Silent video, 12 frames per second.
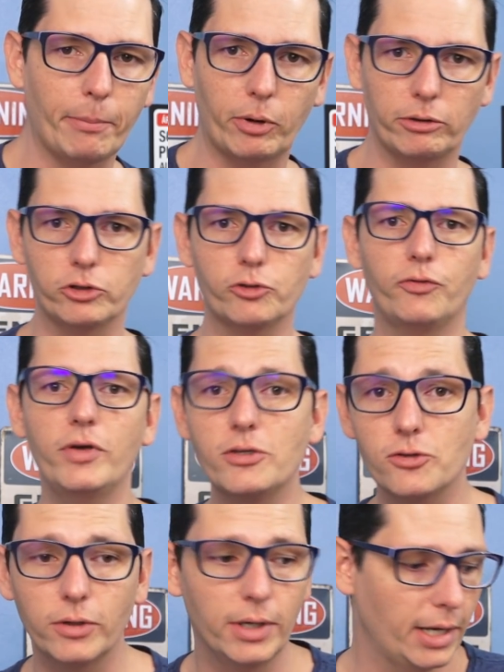Pro deixo
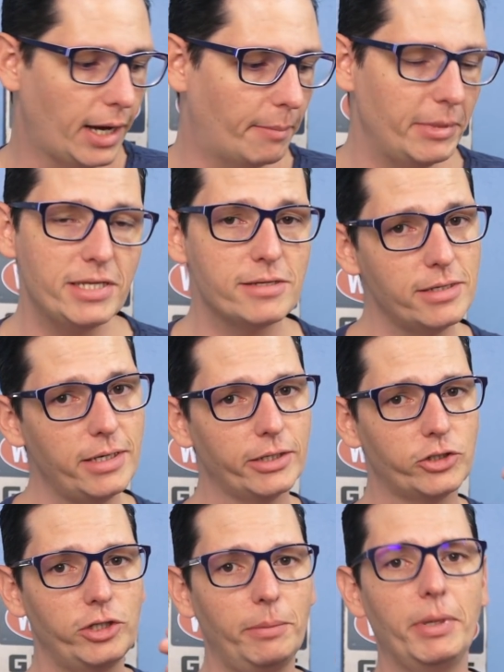fixo, a minizinha
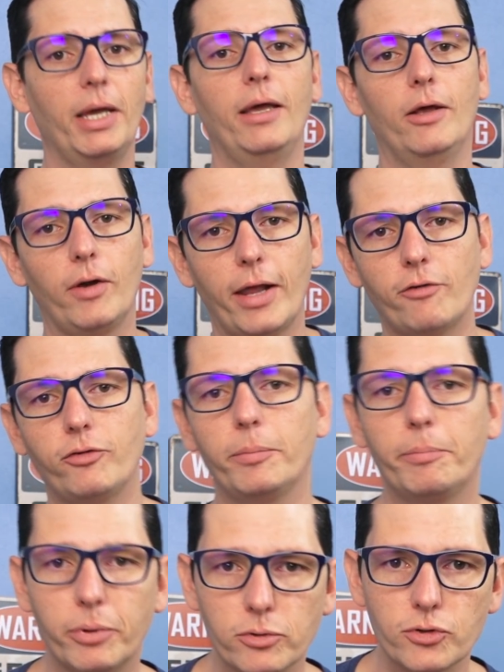chip eu levo
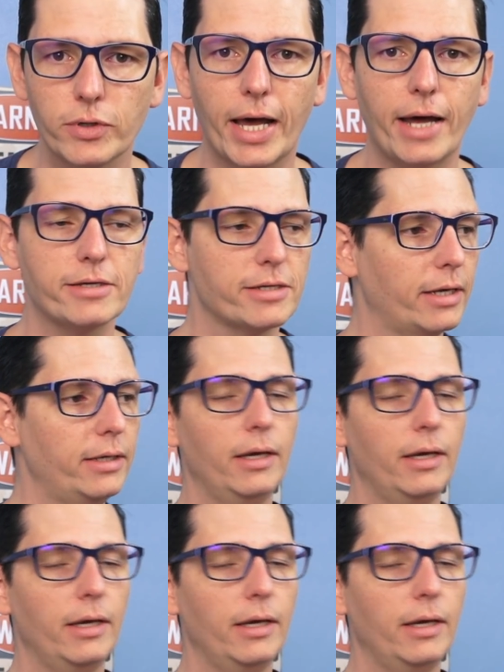para os lugares aí.